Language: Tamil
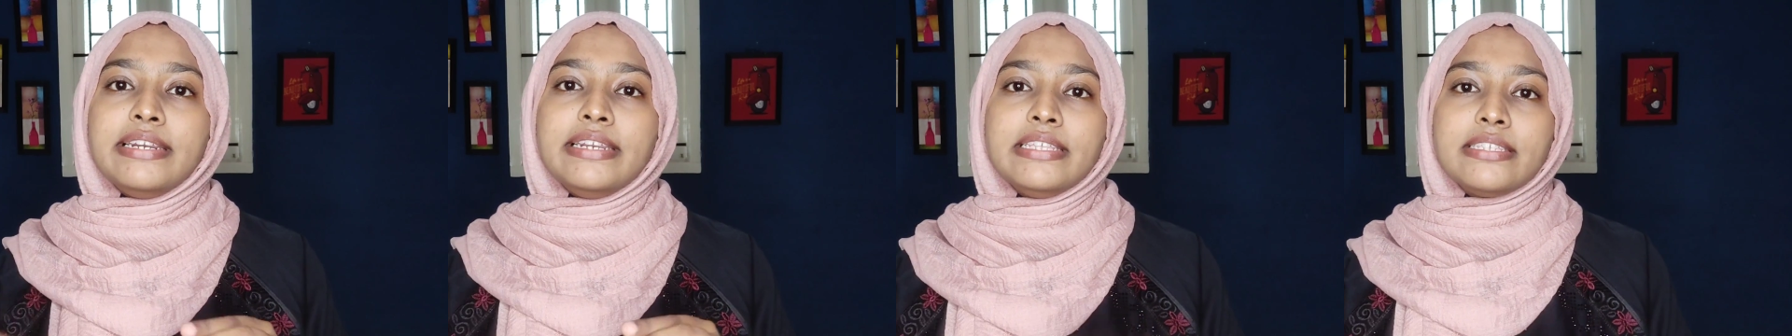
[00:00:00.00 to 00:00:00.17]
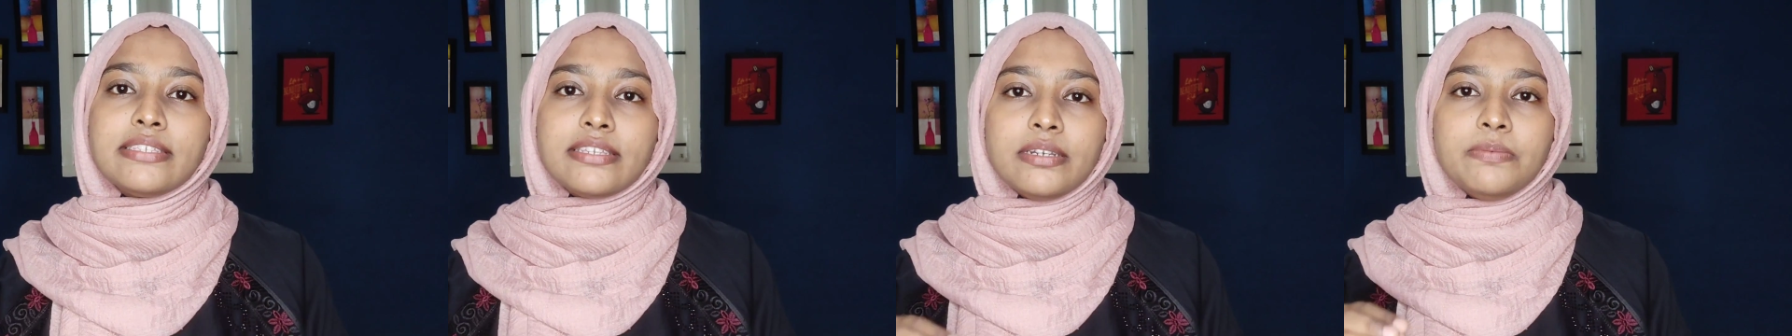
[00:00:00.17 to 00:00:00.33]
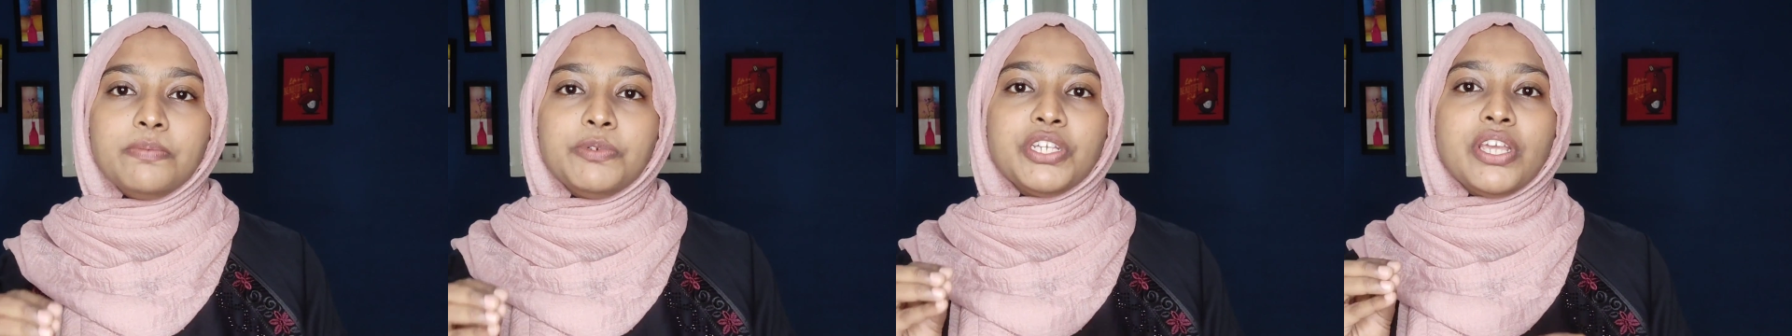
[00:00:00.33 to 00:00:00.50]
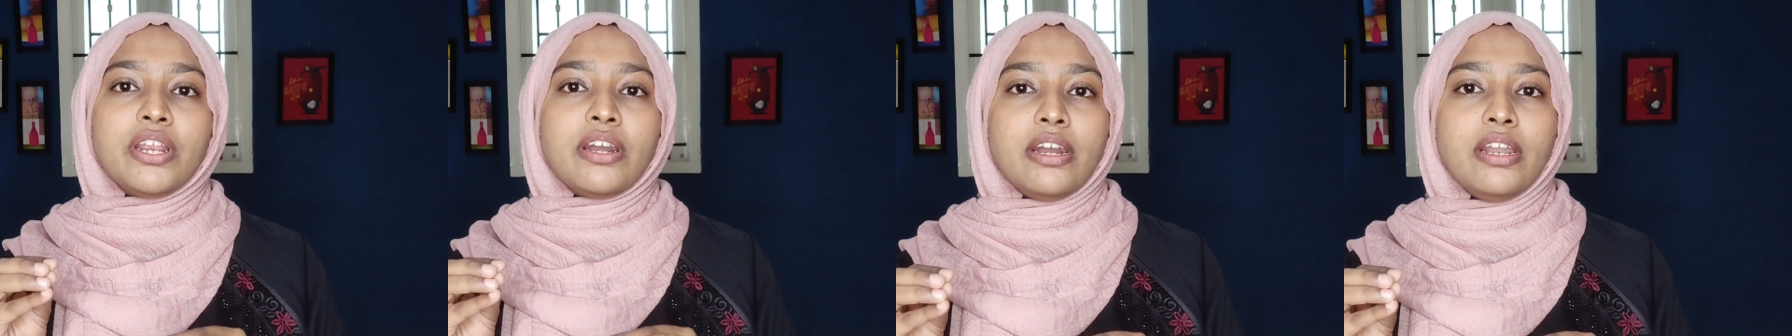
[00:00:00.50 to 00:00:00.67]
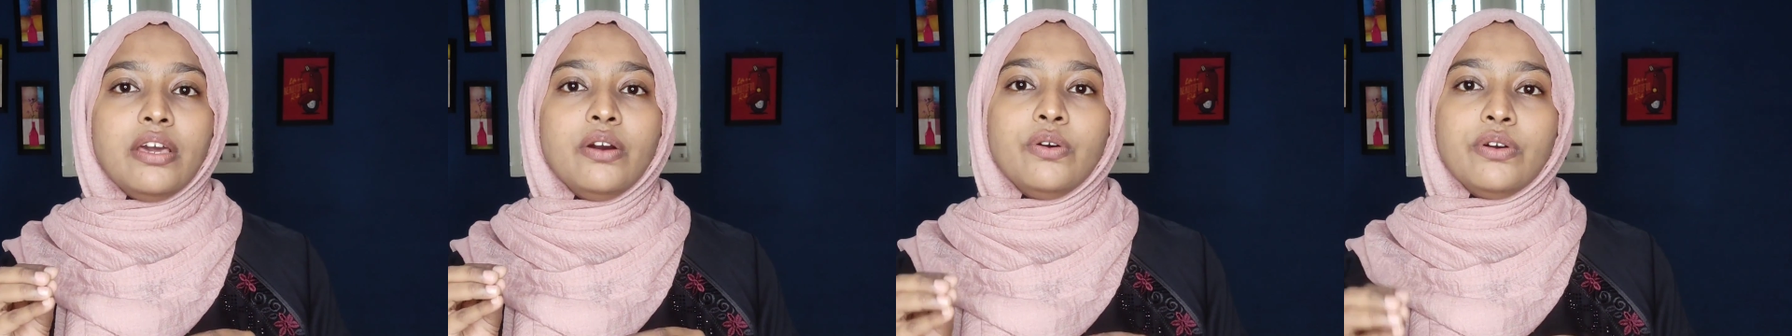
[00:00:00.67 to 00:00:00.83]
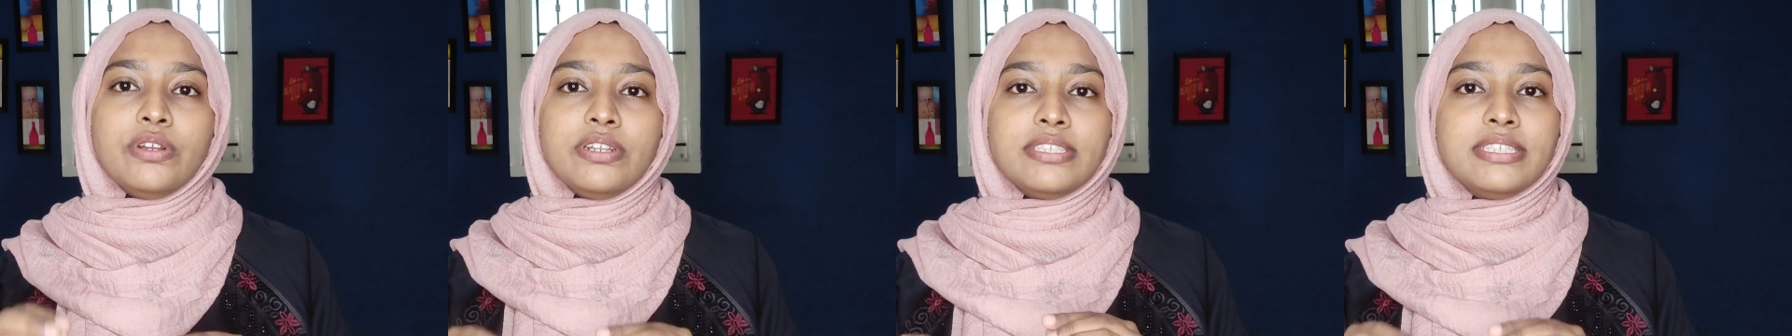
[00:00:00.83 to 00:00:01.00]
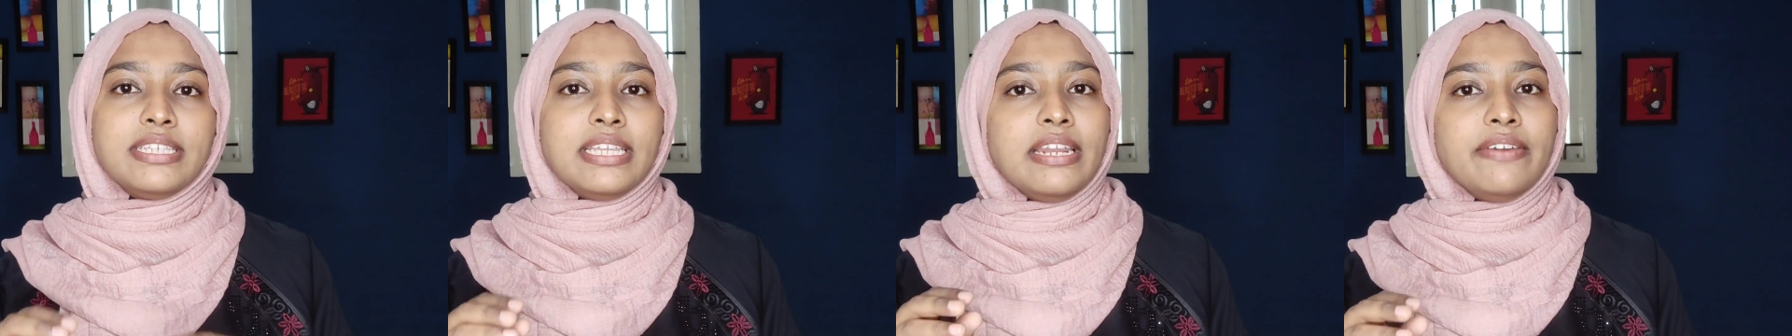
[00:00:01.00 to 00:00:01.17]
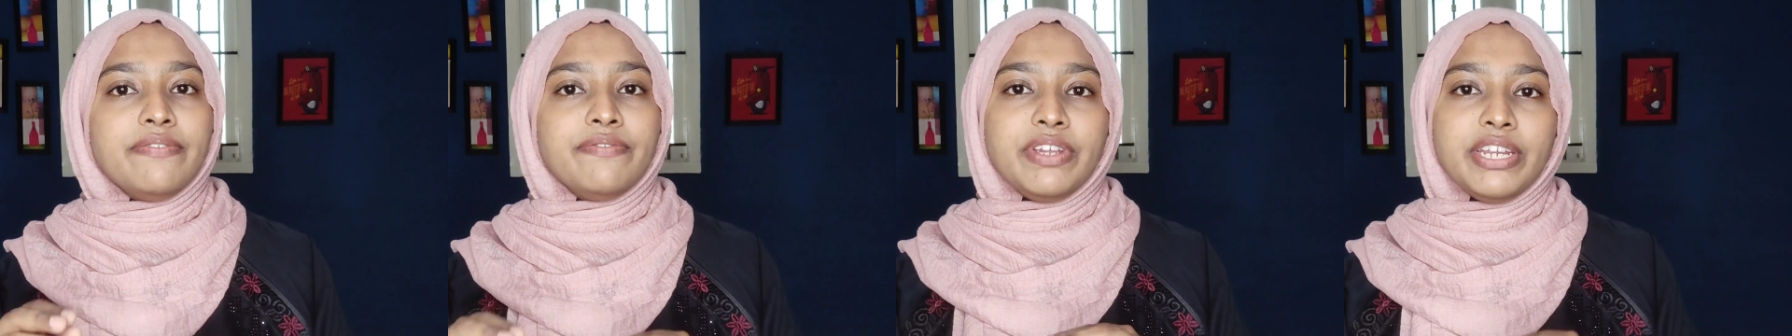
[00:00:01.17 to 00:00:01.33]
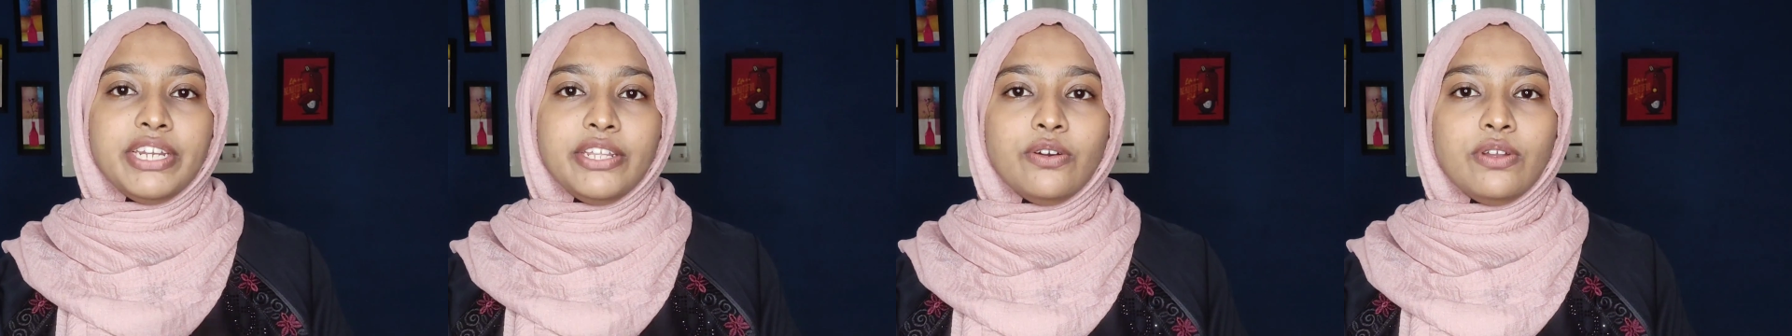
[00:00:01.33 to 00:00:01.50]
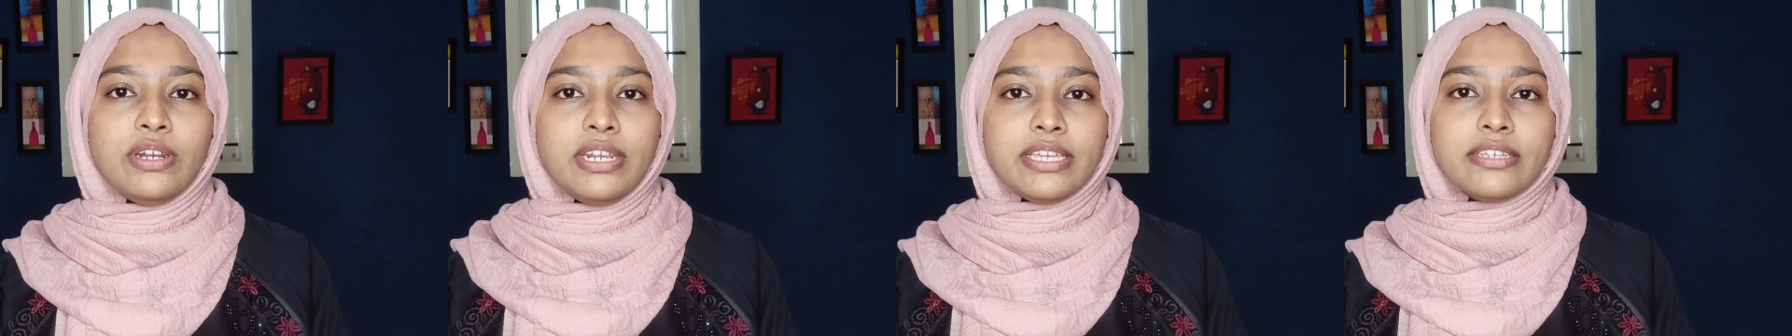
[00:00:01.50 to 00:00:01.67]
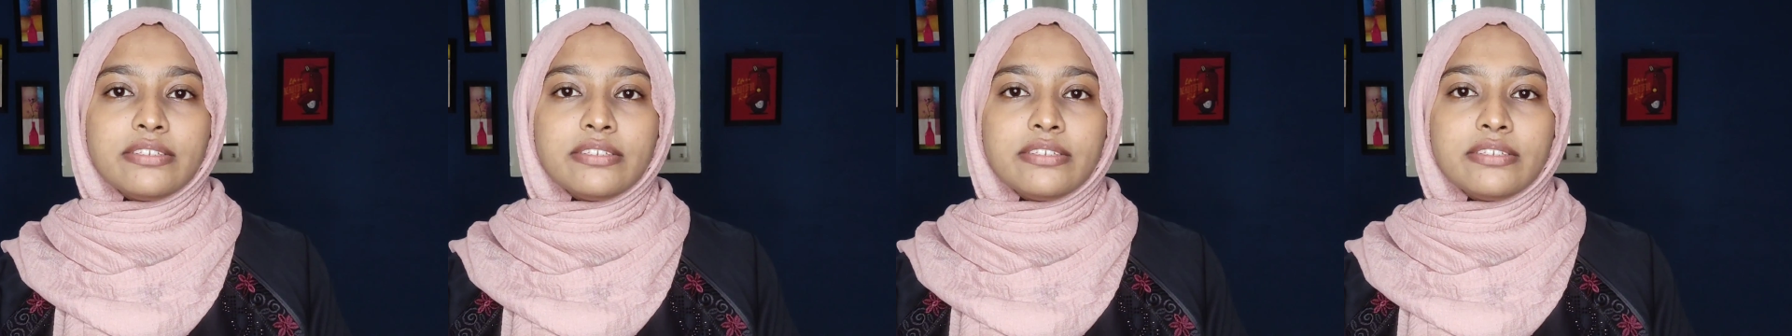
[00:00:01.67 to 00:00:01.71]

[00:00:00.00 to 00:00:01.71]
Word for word: டிஸ்கிரிப்ஷனில் ஒரு சில வீடியோ